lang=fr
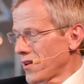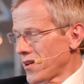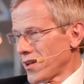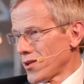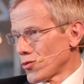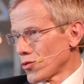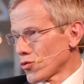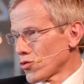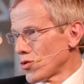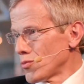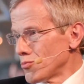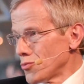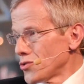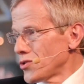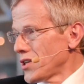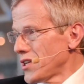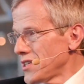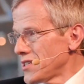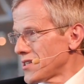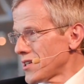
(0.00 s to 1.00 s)
et donc de le
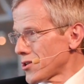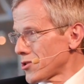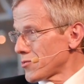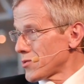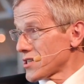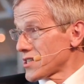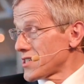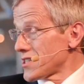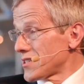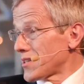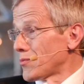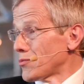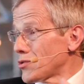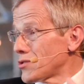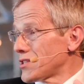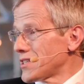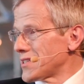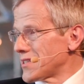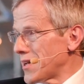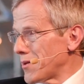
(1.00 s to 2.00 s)
modéliser comme un système de
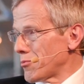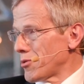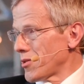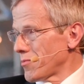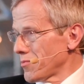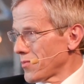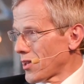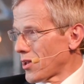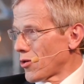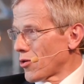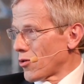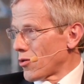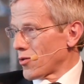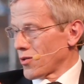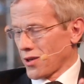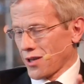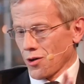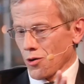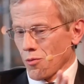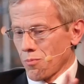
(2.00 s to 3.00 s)
systèmes qui,
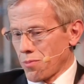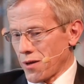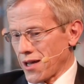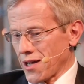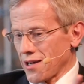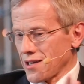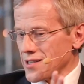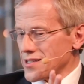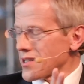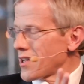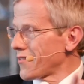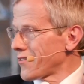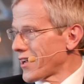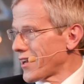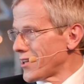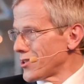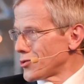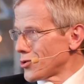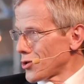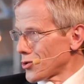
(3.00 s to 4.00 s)
opèrent opère les uns
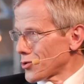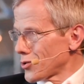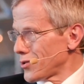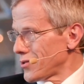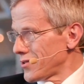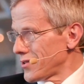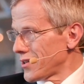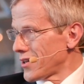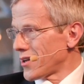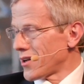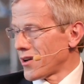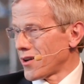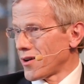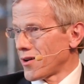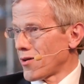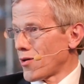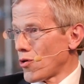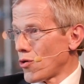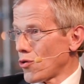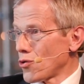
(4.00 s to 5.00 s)
avec les autres
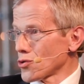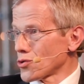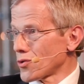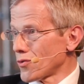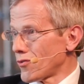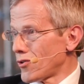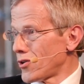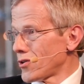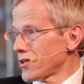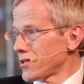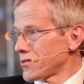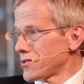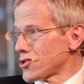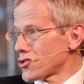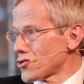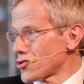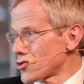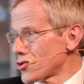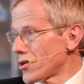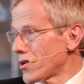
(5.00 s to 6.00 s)
en recevant et en
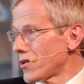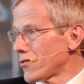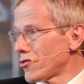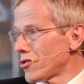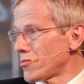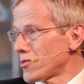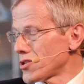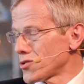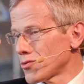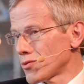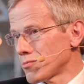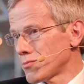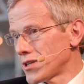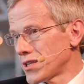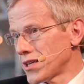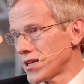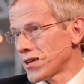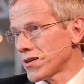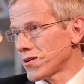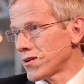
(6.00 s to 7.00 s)
échangeant de l'information de
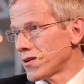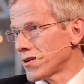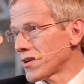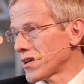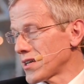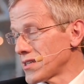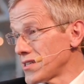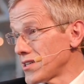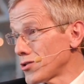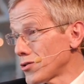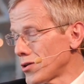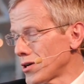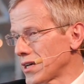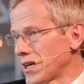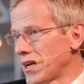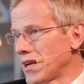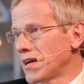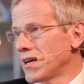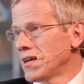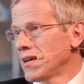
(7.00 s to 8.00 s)
manière quasi temps
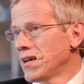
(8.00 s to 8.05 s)
réel.